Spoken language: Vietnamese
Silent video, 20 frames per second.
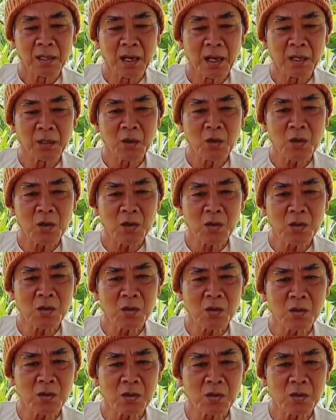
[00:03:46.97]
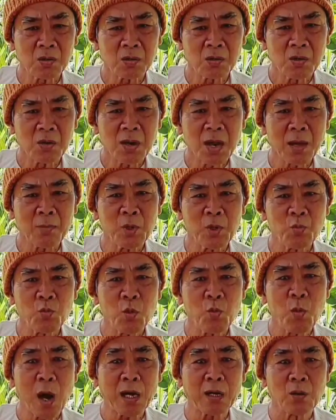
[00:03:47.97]
là nó nó làm như
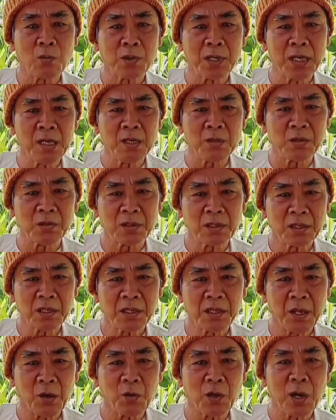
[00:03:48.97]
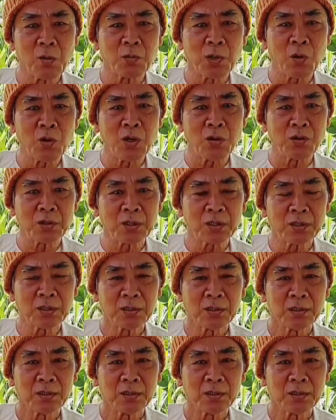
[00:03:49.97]
muốn bật không khí luôn chịu không nổi luôn